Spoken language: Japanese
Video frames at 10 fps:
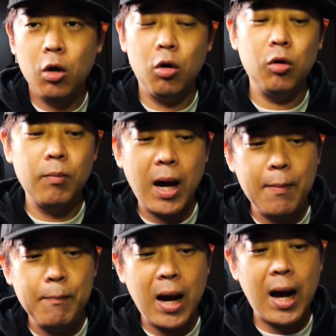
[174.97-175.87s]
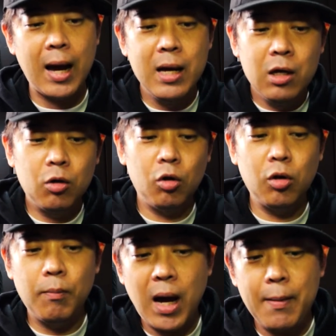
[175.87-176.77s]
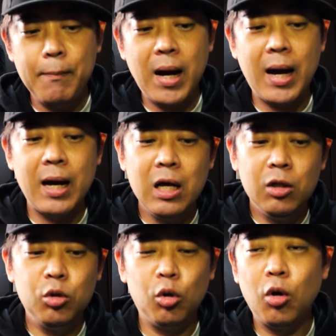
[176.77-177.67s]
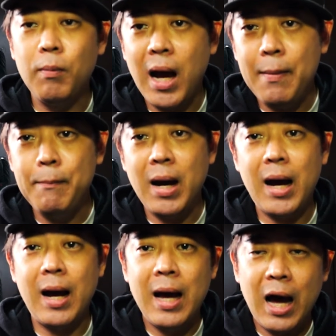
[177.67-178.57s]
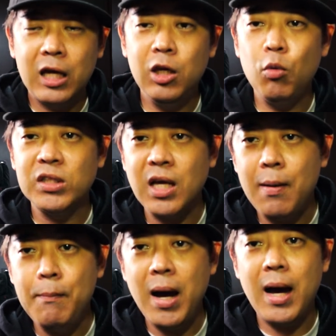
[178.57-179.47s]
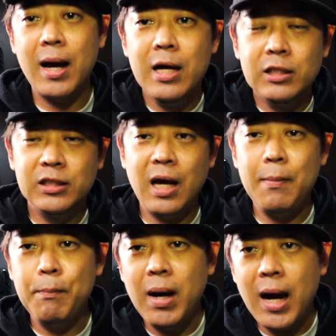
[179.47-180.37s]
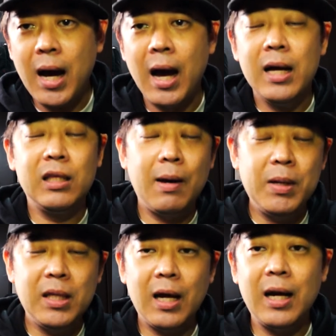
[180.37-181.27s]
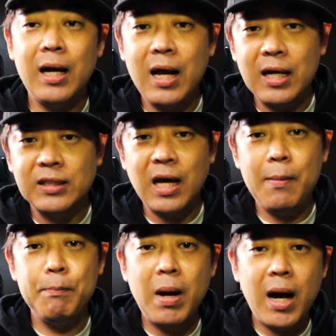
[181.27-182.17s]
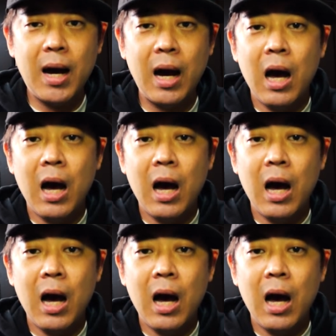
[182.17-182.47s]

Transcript: このまんまどのまんま秋はサンマ食べながらサンマ